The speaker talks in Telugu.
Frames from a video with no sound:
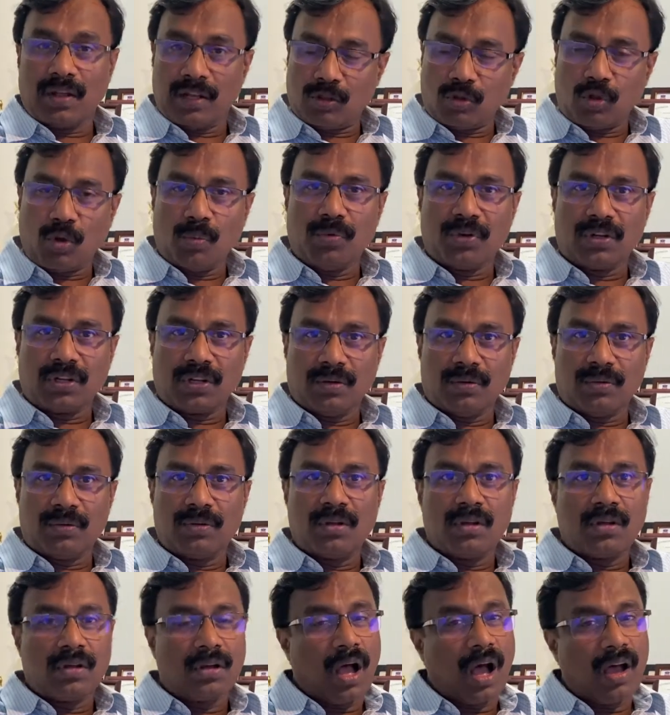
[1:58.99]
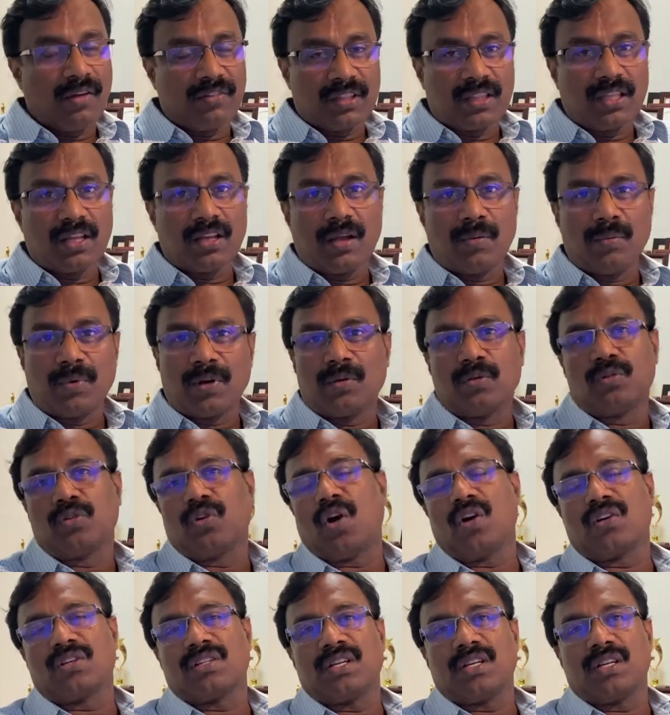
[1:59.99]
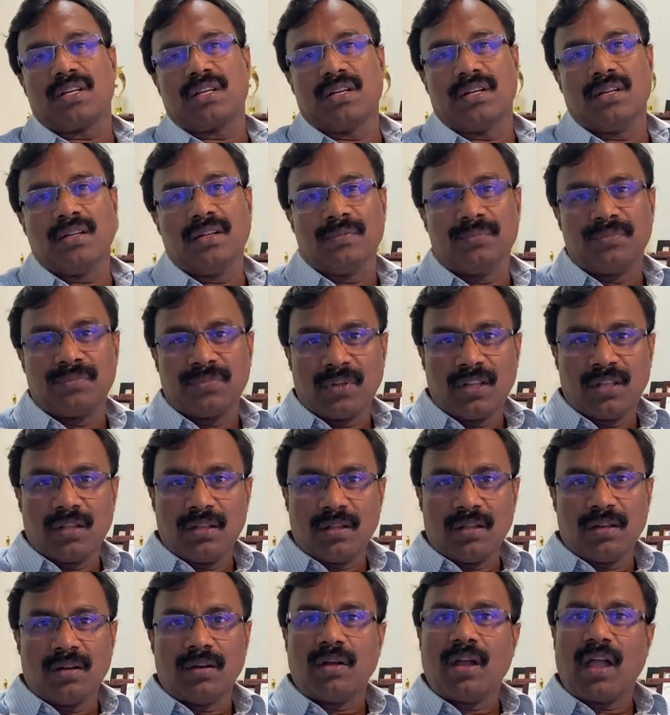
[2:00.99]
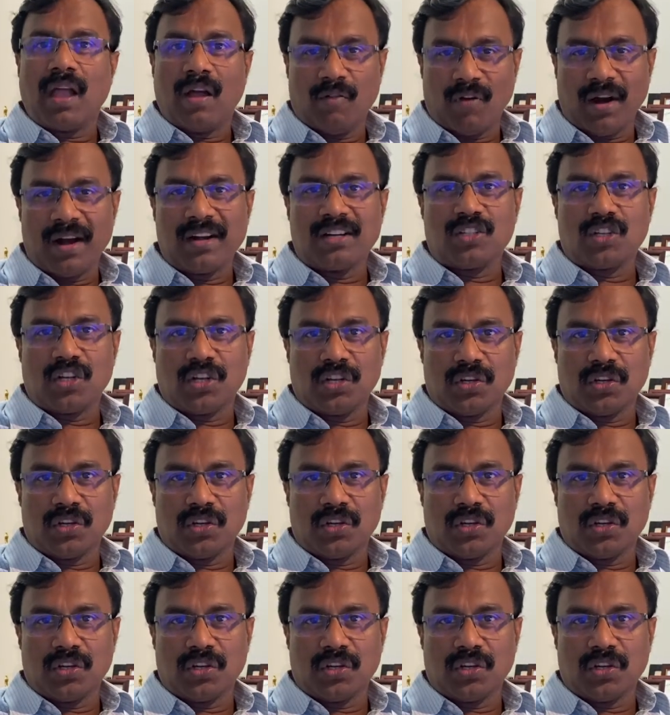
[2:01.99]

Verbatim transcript: ఎంతో ముఖ్యం ఆ విధంగా మనం డాగ్ అవాయిడ్